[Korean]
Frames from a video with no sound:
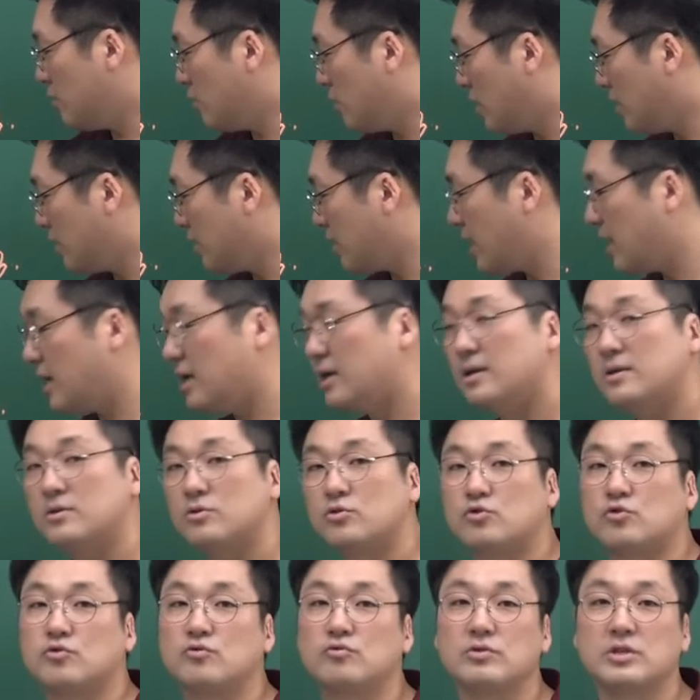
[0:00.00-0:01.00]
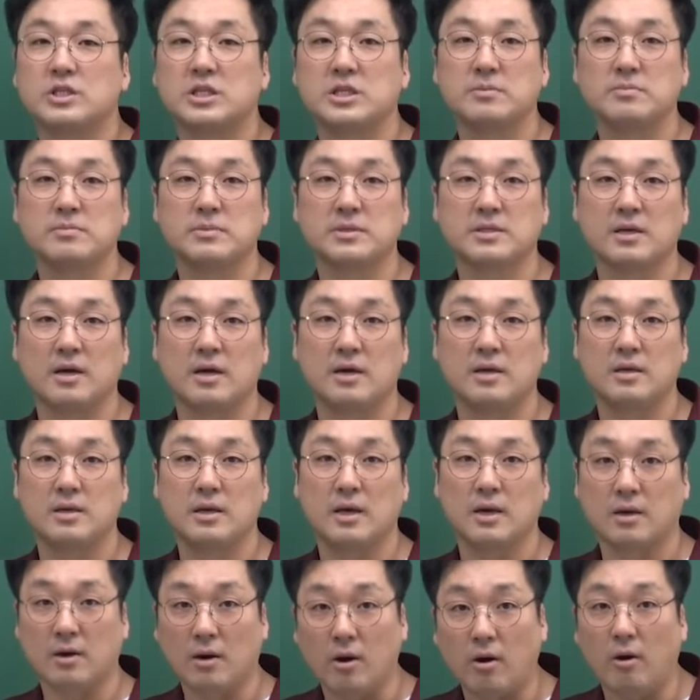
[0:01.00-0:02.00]
원의 중심
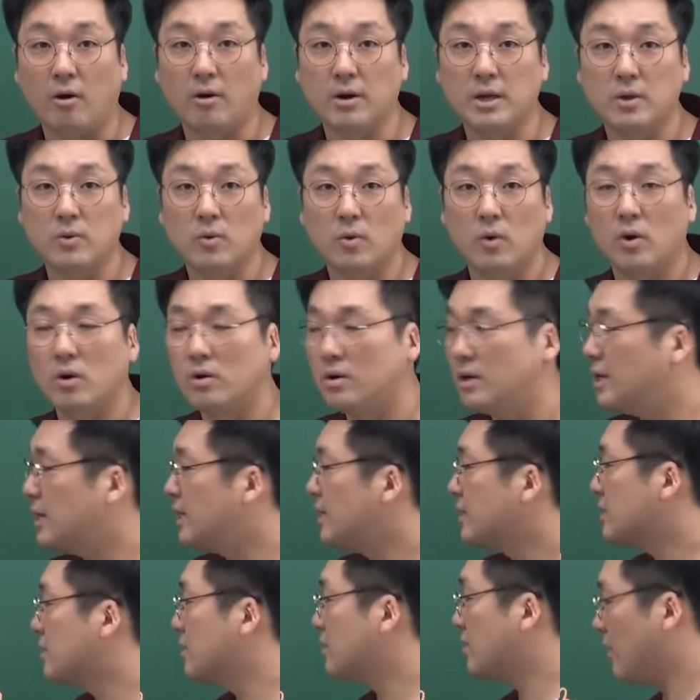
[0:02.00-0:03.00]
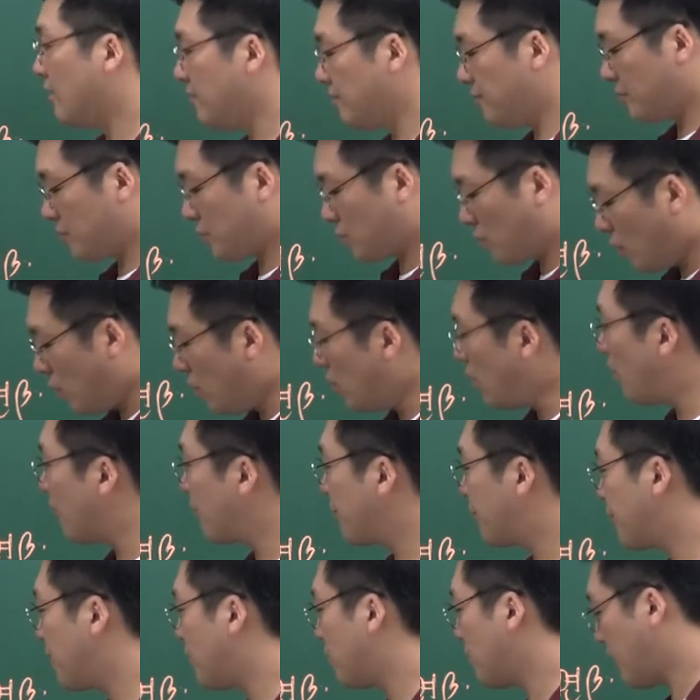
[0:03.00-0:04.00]
사이의 거리고 그건 또
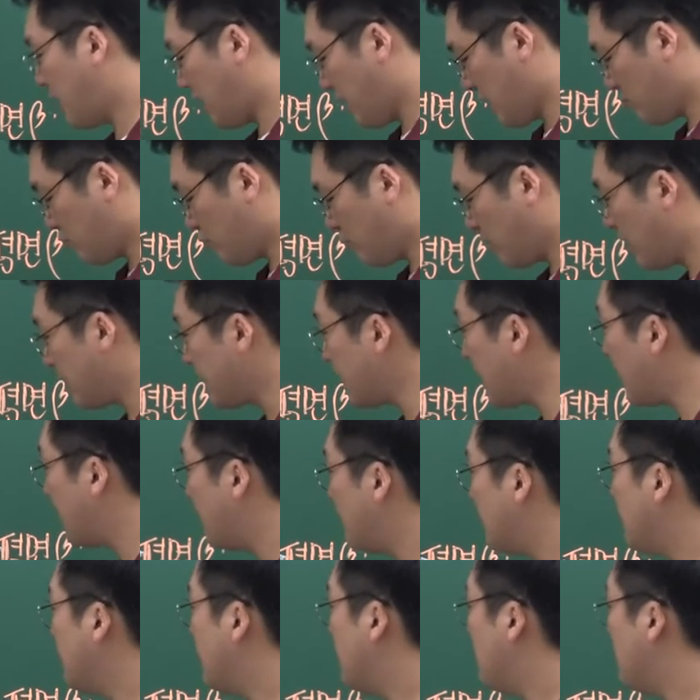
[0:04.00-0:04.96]
어떻게 구하냐?